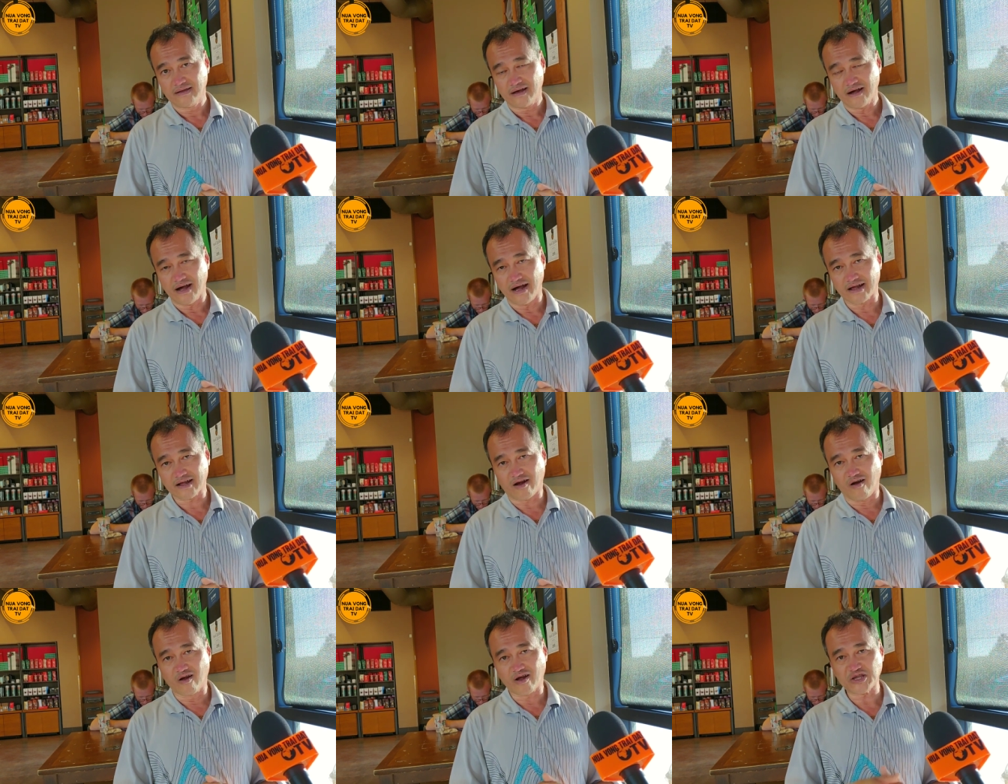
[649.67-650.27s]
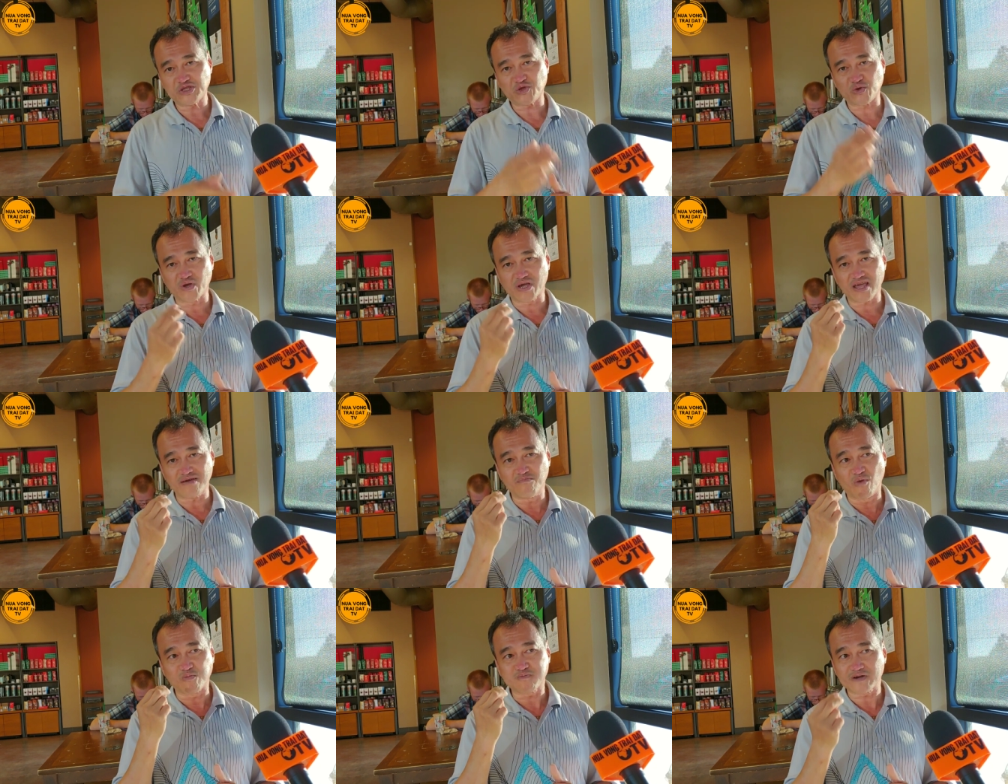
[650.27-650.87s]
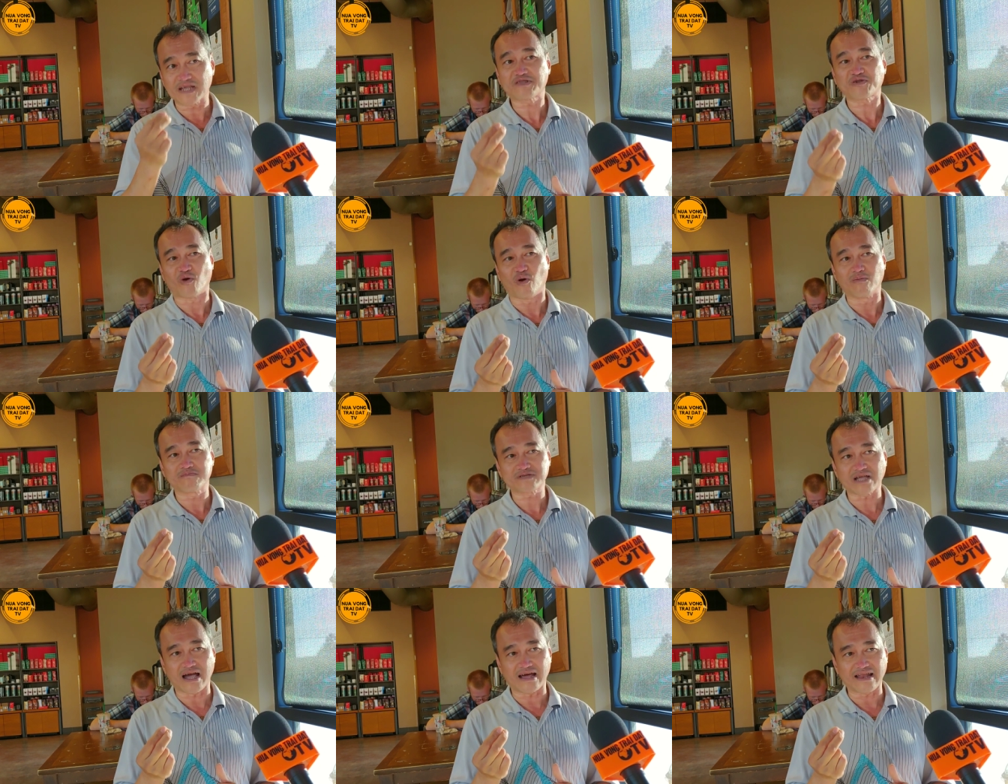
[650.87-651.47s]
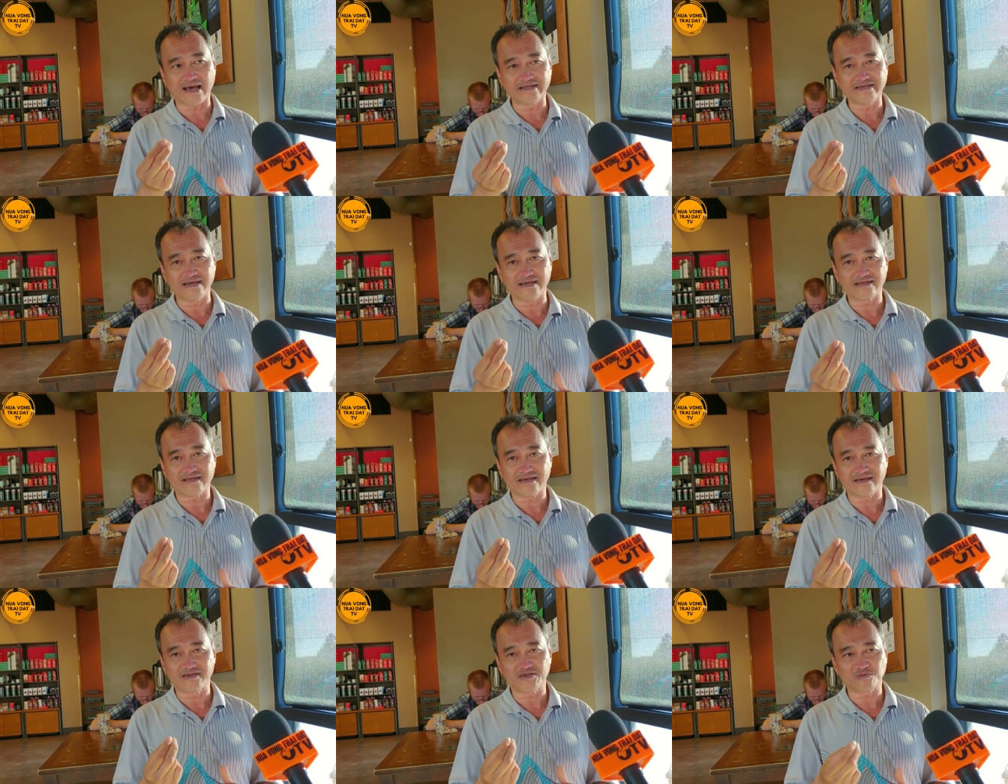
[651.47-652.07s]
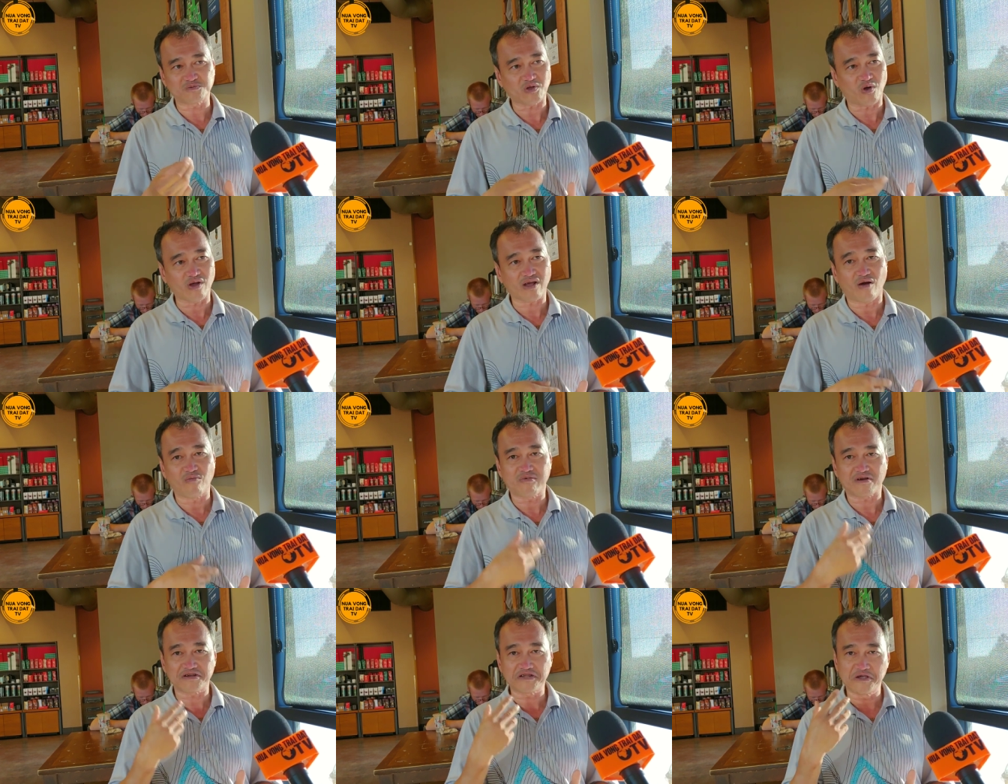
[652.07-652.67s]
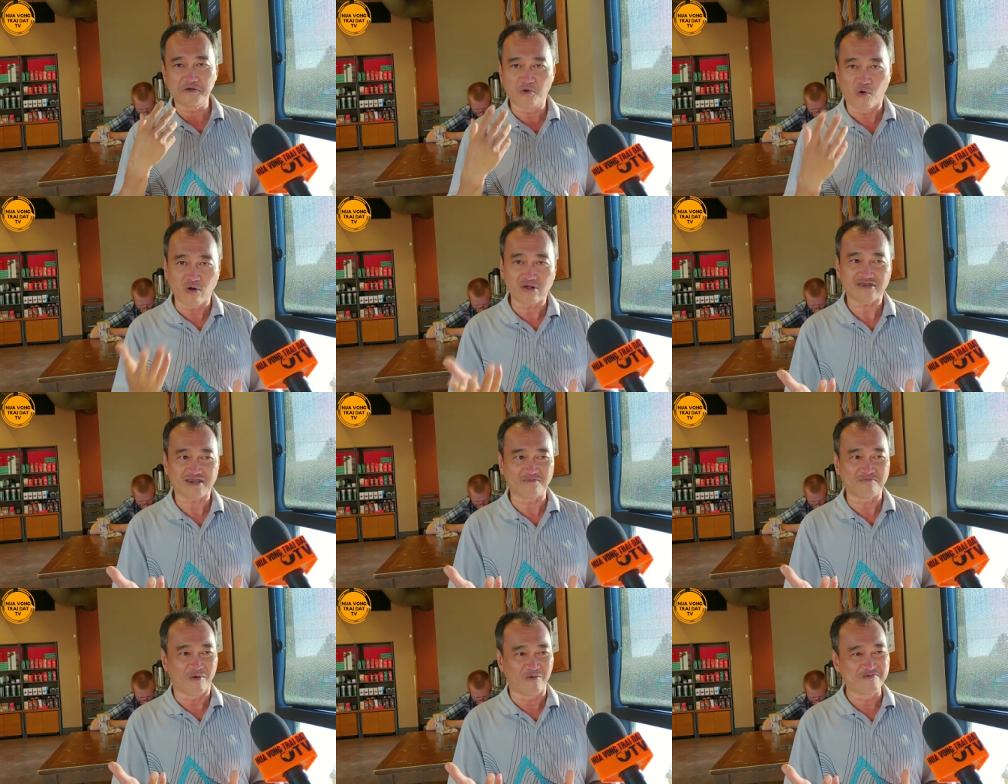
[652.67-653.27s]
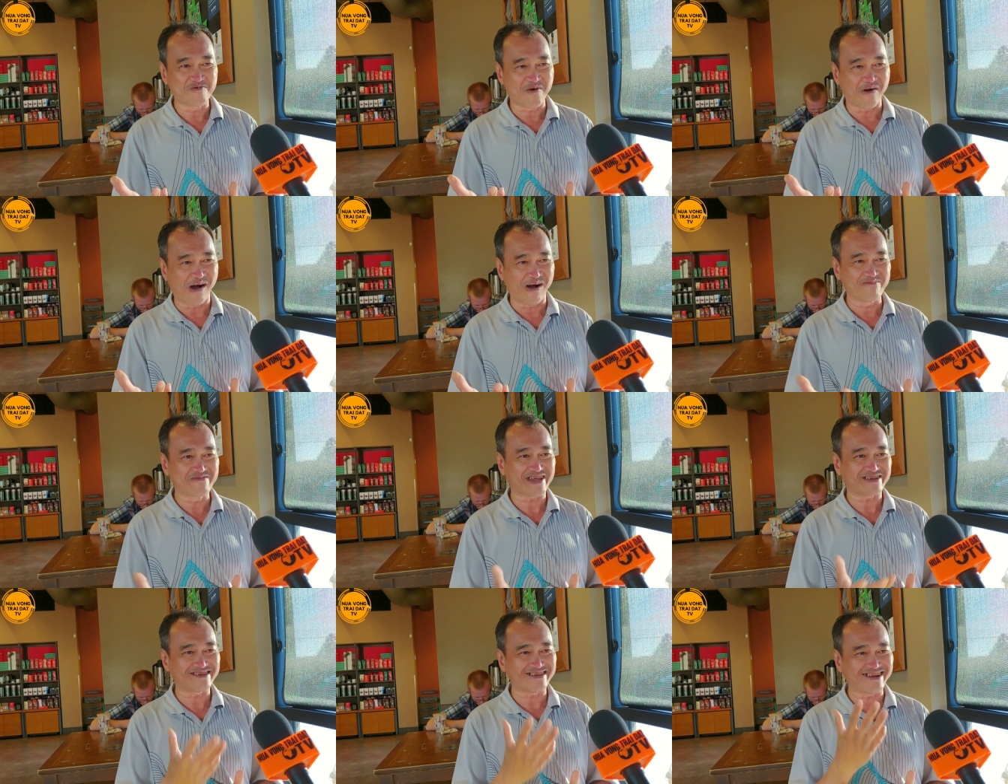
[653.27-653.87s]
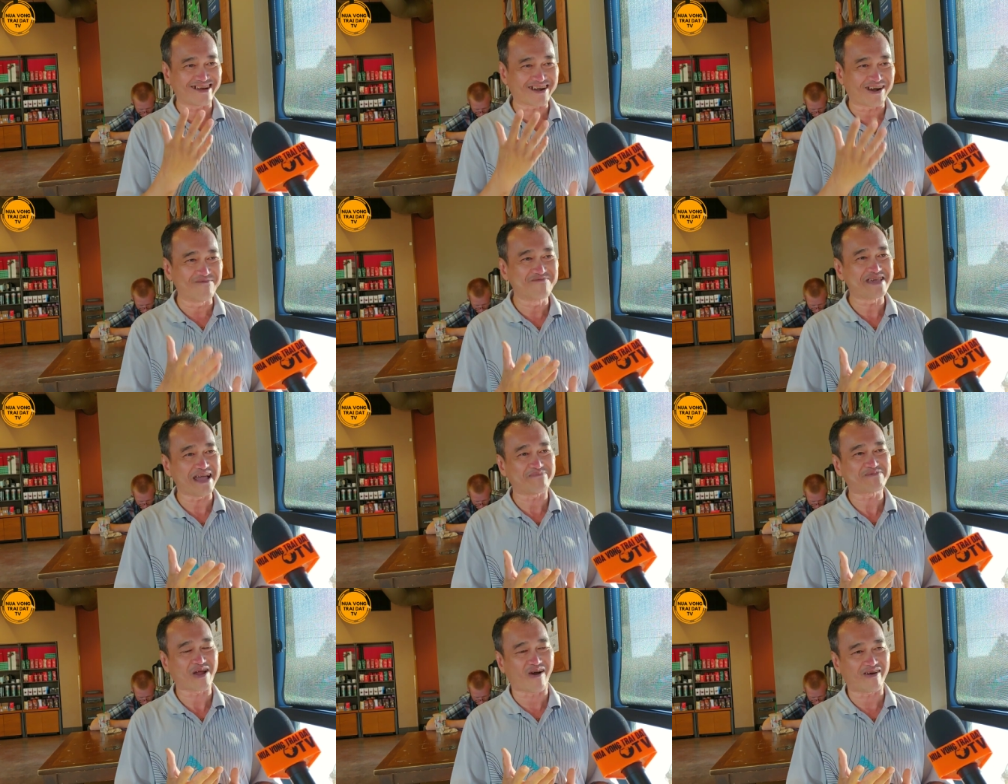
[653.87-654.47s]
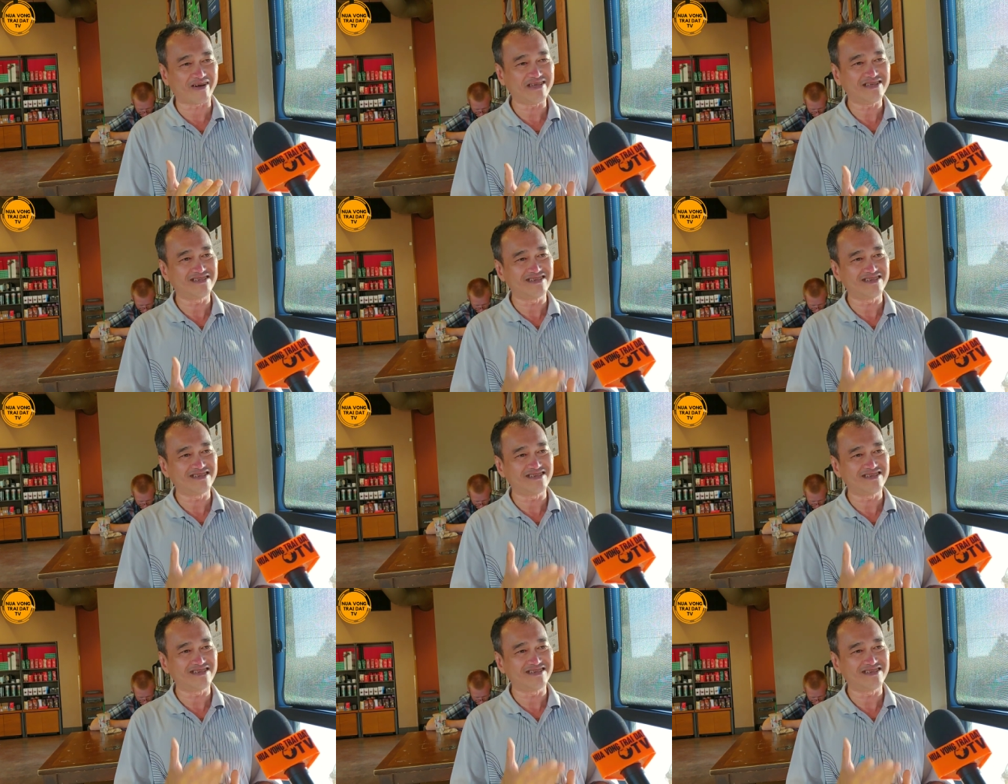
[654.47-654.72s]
À, còn cái chuyện cái mục đích của ông ta là gì thì chúng tôi không có đi guốc trong vùng của ông, thành ra không dám nói.